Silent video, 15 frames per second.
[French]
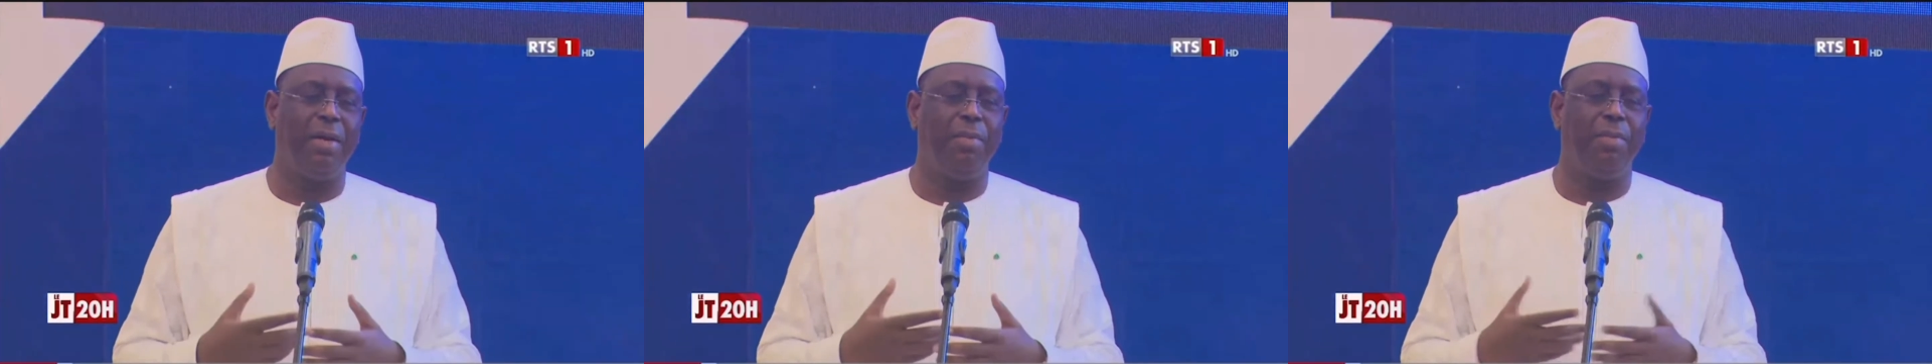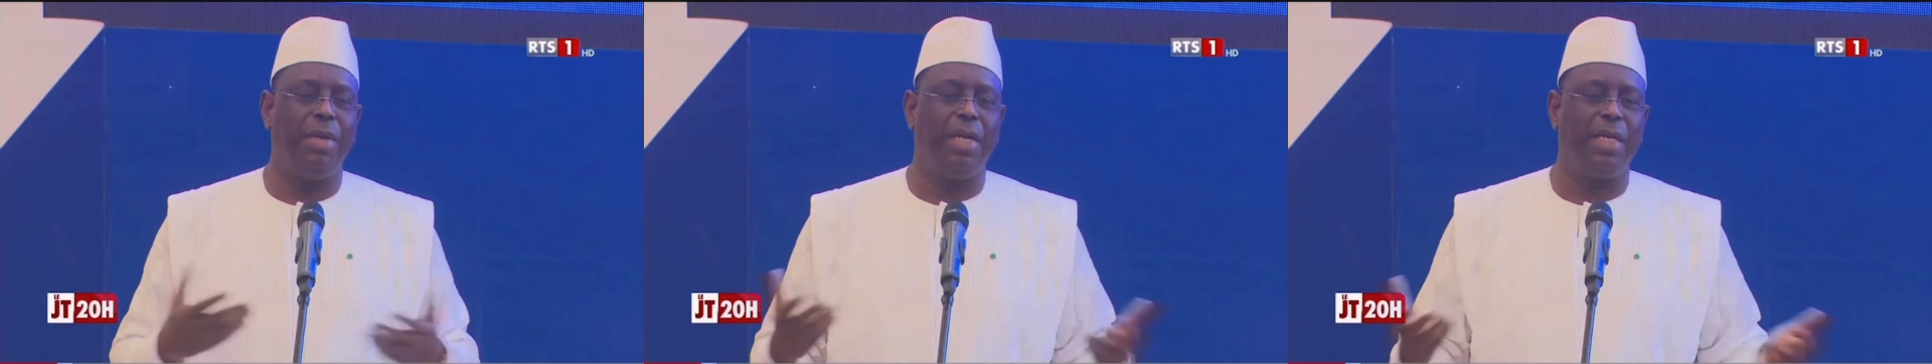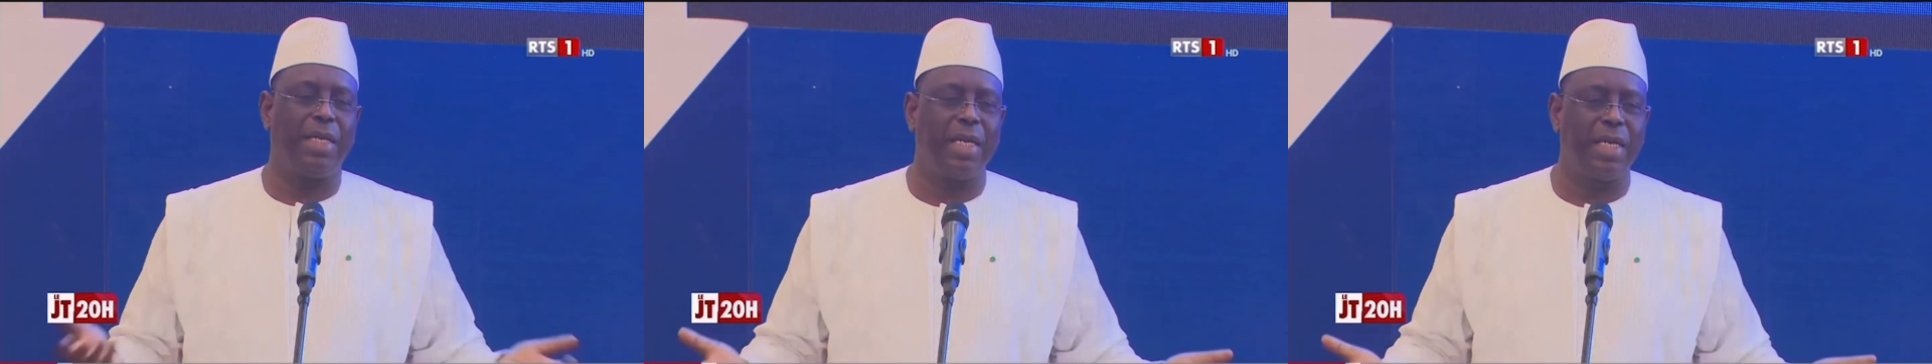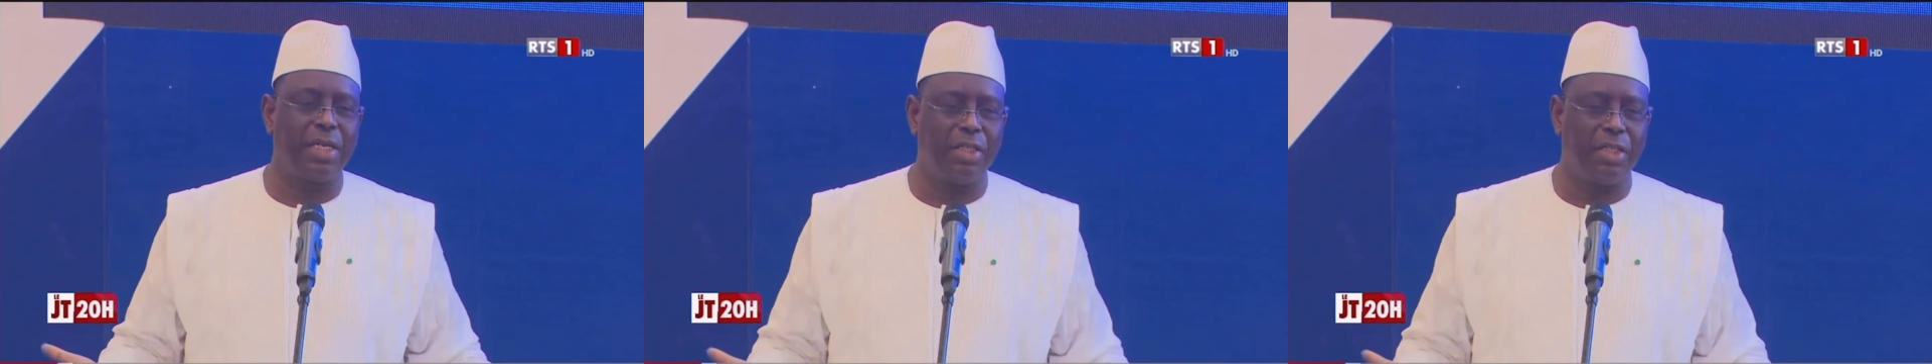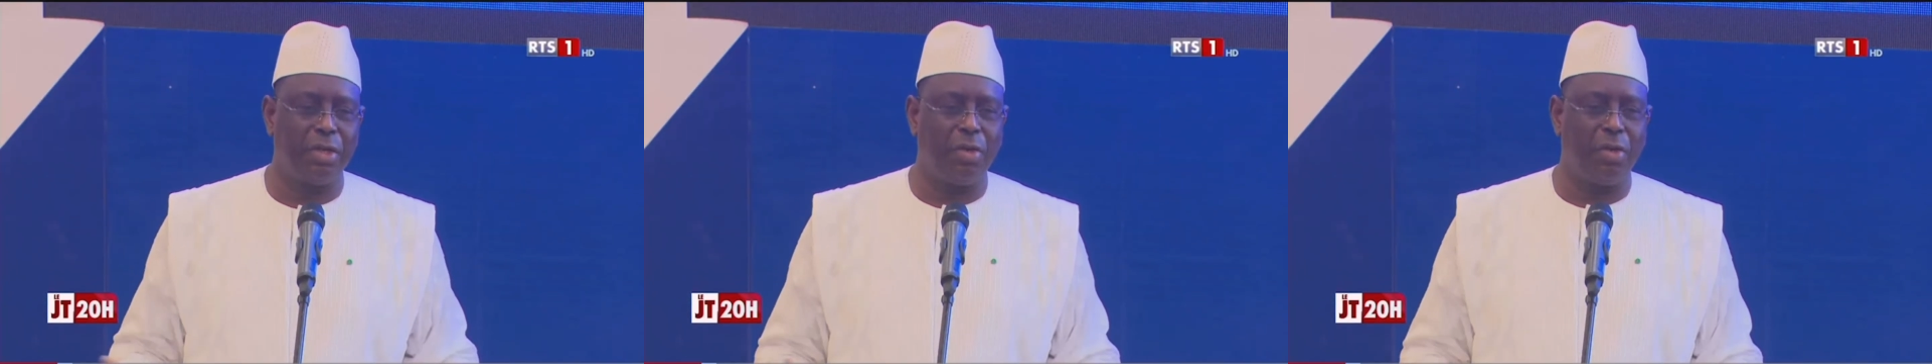Mais en tant que
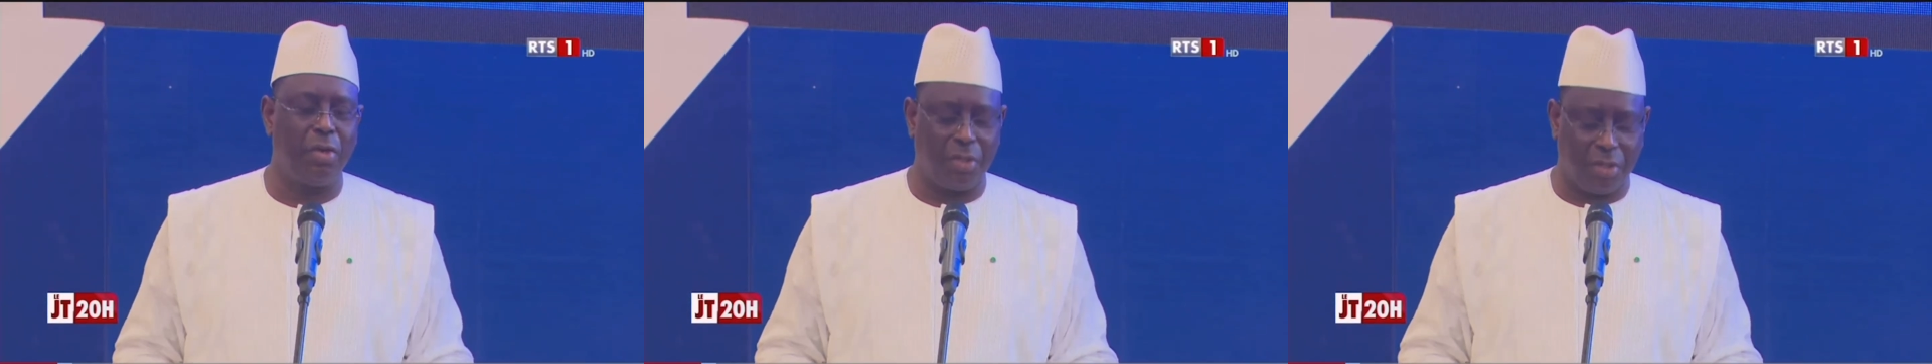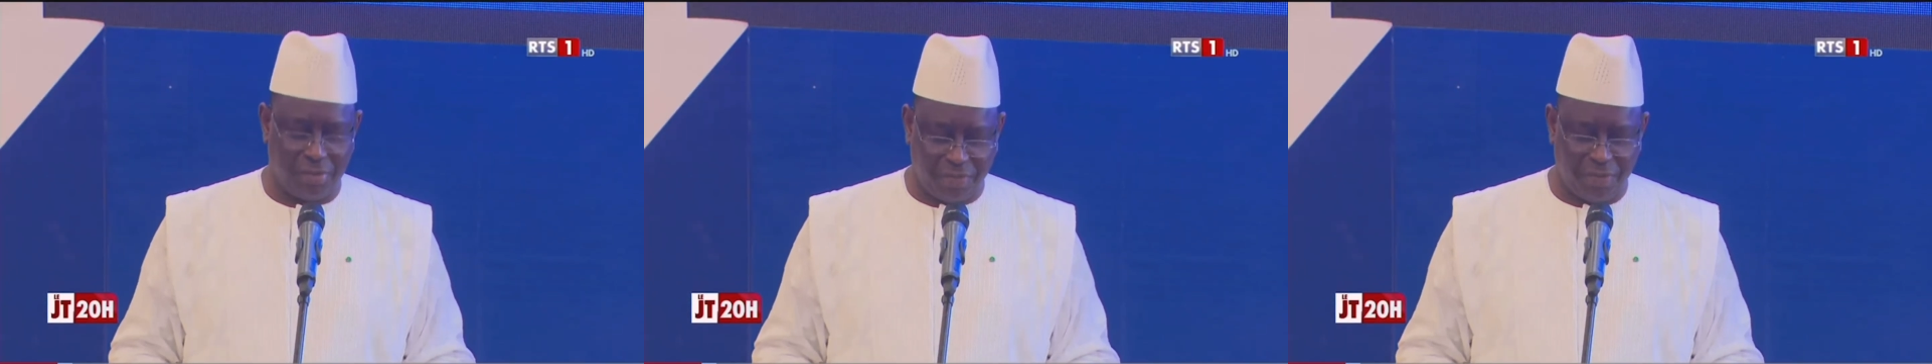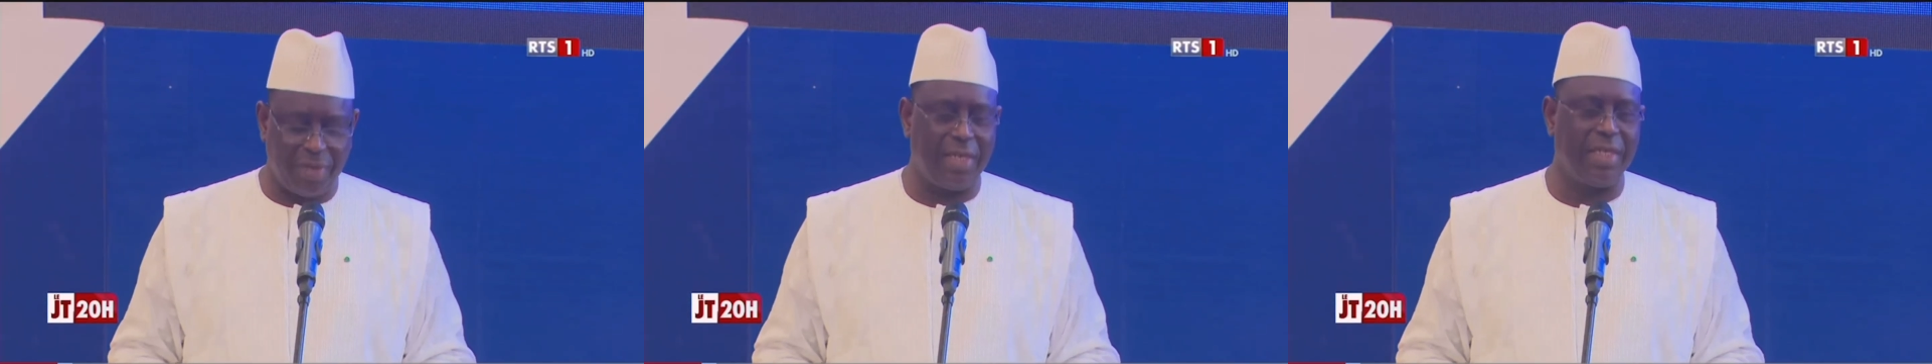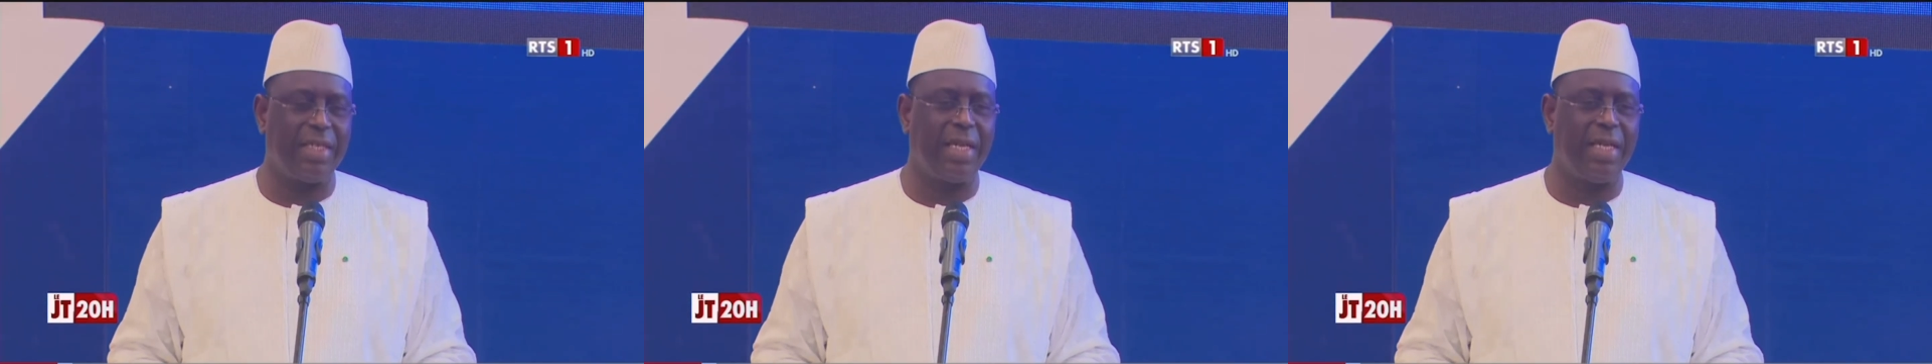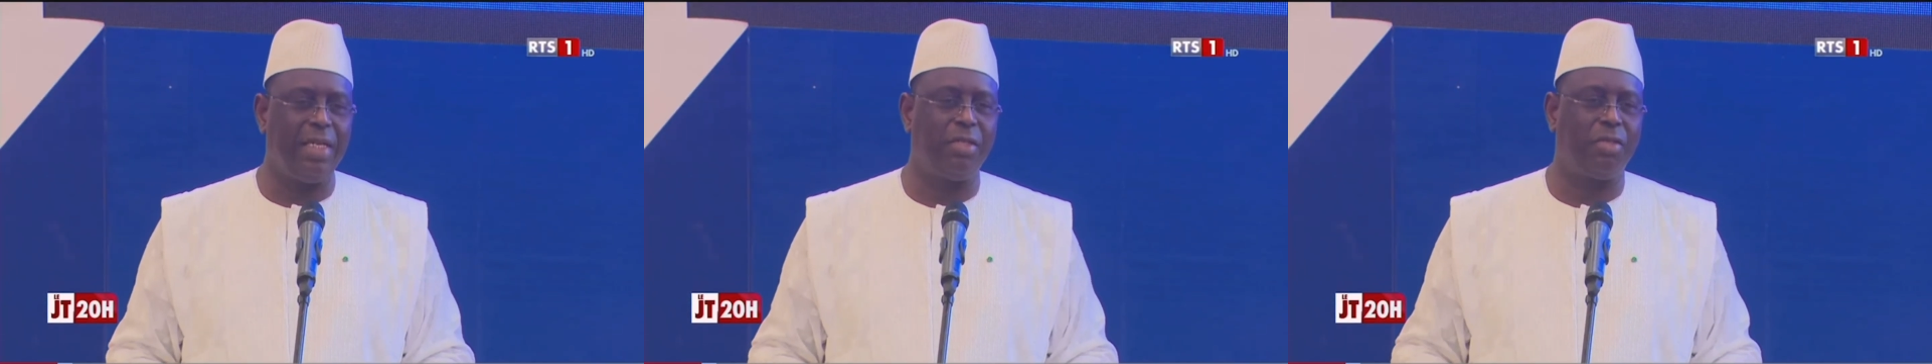géologue, je fais
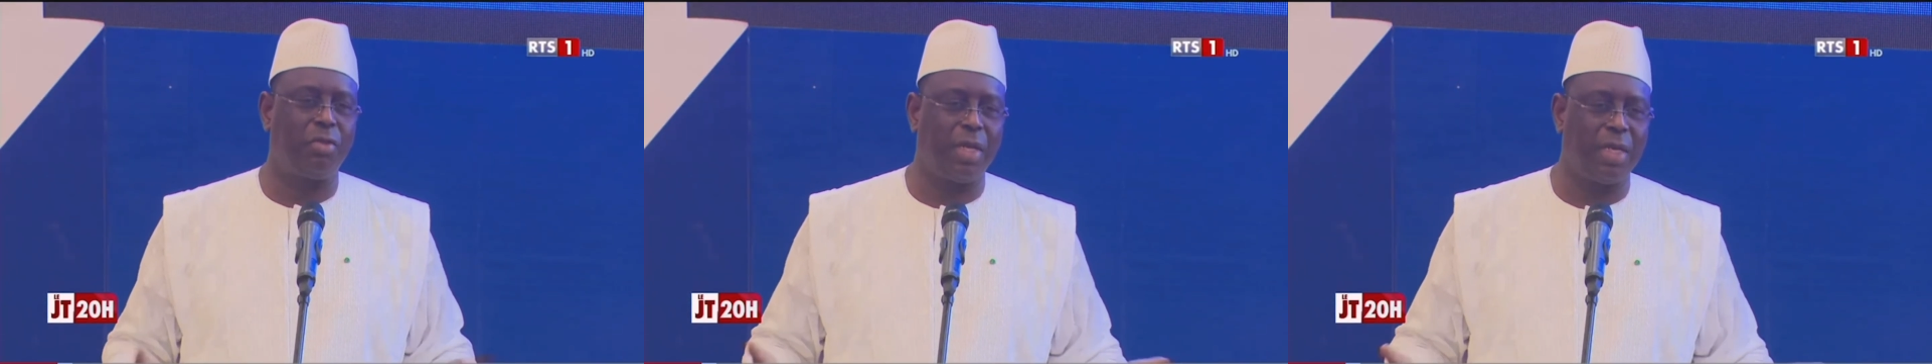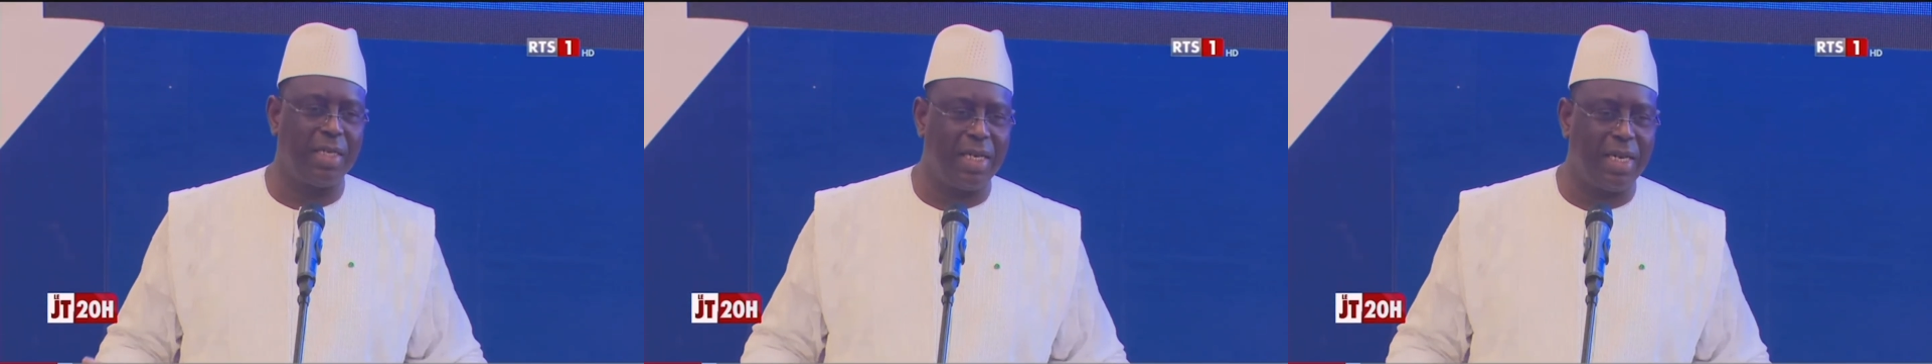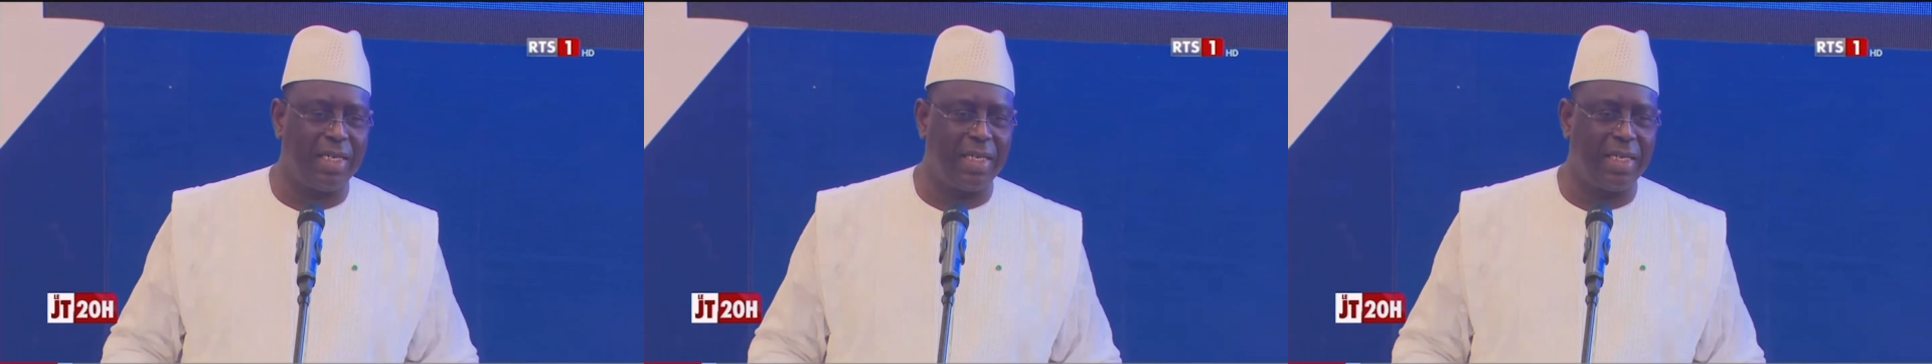déjà l'histoire de la